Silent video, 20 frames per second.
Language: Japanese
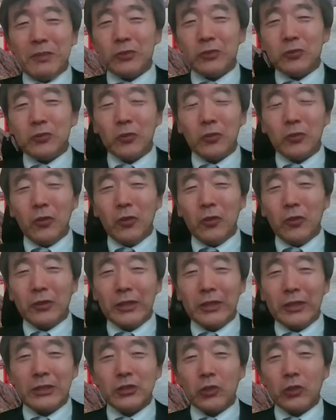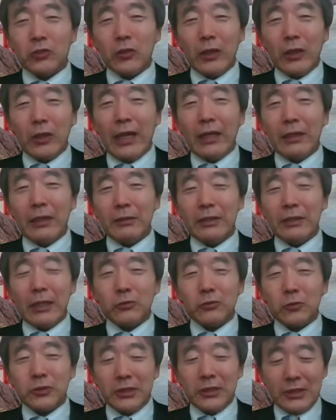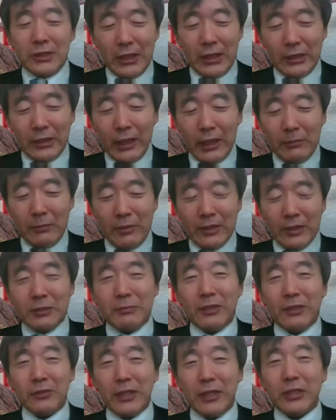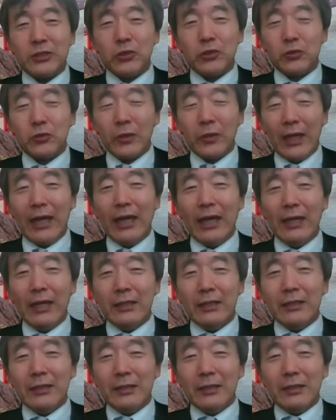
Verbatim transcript: 民民主党の現象とか、都知事選であれば石丸現象とか、